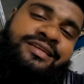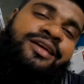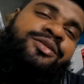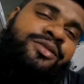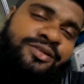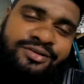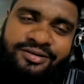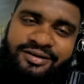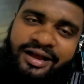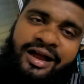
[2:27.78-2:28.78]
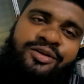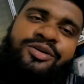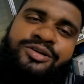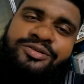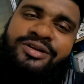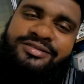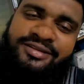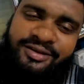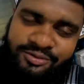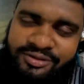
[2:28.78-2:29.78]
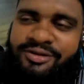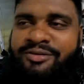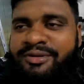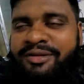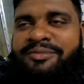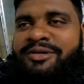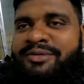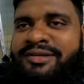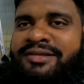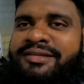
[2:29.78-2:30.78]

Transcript: যাই হোক আরও হয়তো রাস্তা এগোতে হবে এরমভাবে